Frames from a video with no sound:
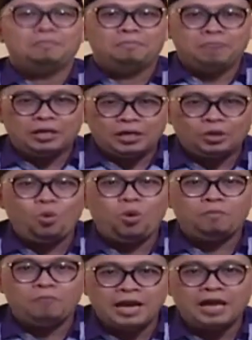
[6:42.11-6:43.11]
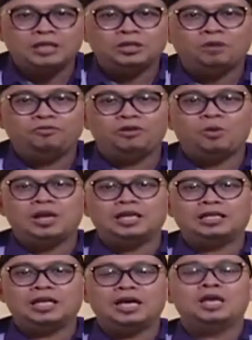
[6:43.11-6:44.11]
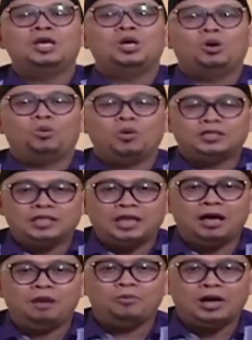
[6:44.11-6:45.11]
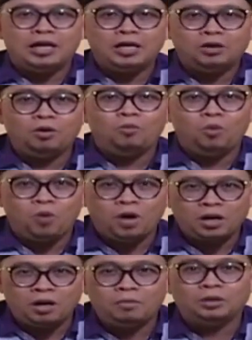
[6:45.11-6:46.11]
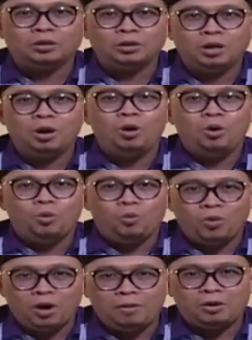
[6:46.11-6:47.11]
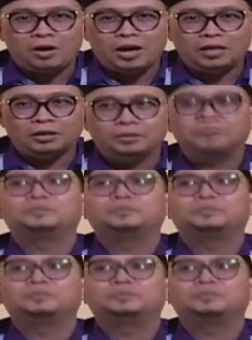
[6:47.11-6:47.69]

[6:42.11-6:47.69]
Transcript: Begitu wabillahi taufiq wal hidayah. Wassalamualaikum warahmatullahi wabarakatuh.